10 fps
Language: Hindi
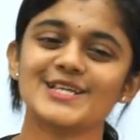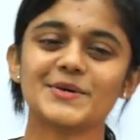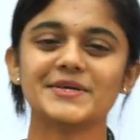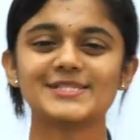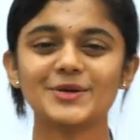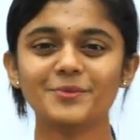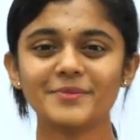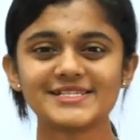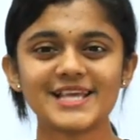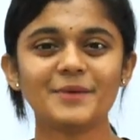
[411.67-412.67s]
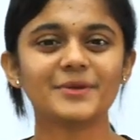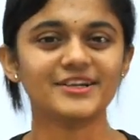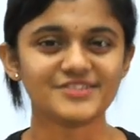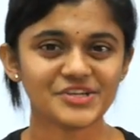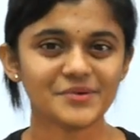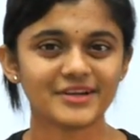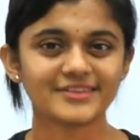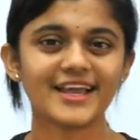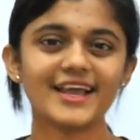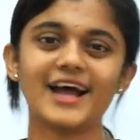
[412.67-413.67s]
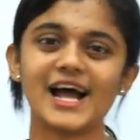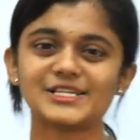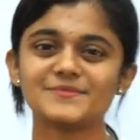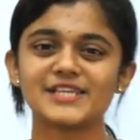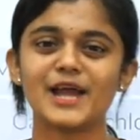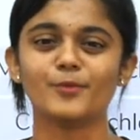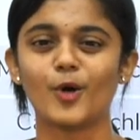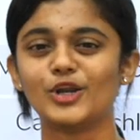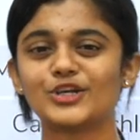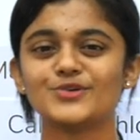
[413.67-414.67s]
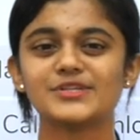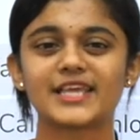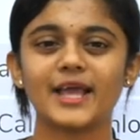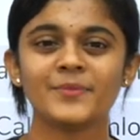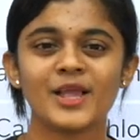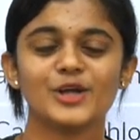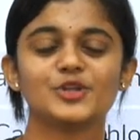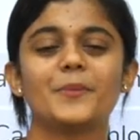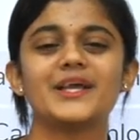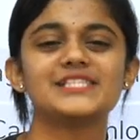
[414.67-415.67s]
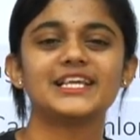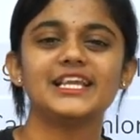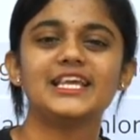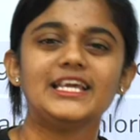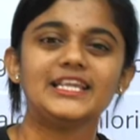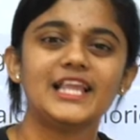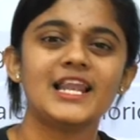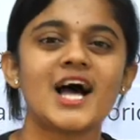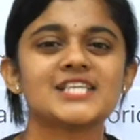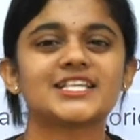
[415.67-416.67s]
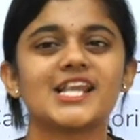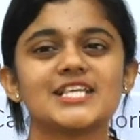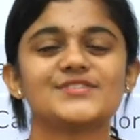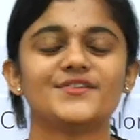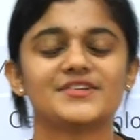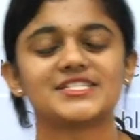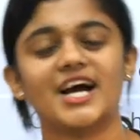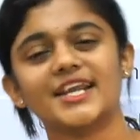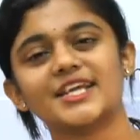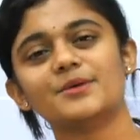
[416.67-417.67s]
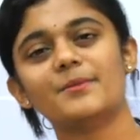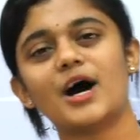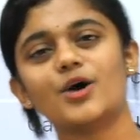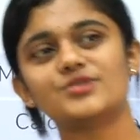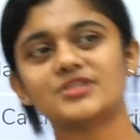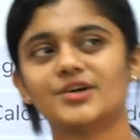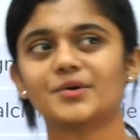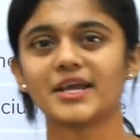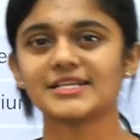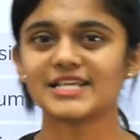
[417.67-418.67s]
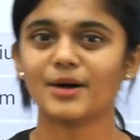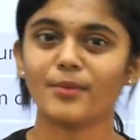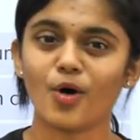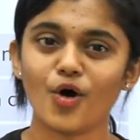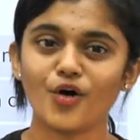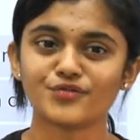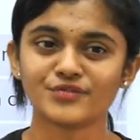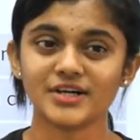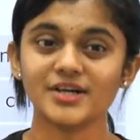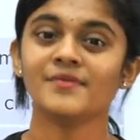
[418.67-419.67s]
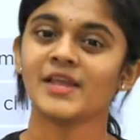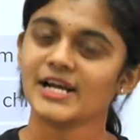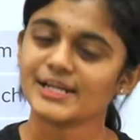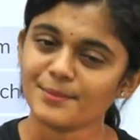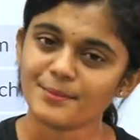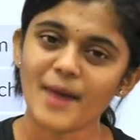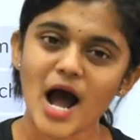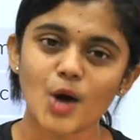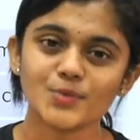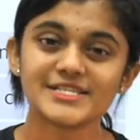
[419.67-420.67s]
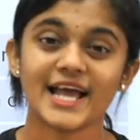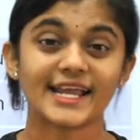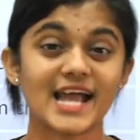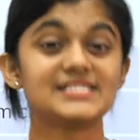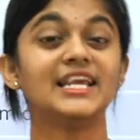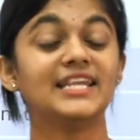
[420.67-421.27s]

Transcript: सो इसी उम्मीद से हम कंटिन्यू करते हैं एटम्स एंड मॉलिक्यूल्स के तो बेसिकली इन द लास्ट क्लास वी आर स्टार्टिंग अबाउट ओके सम ऑफ द कंपाउंड कैसे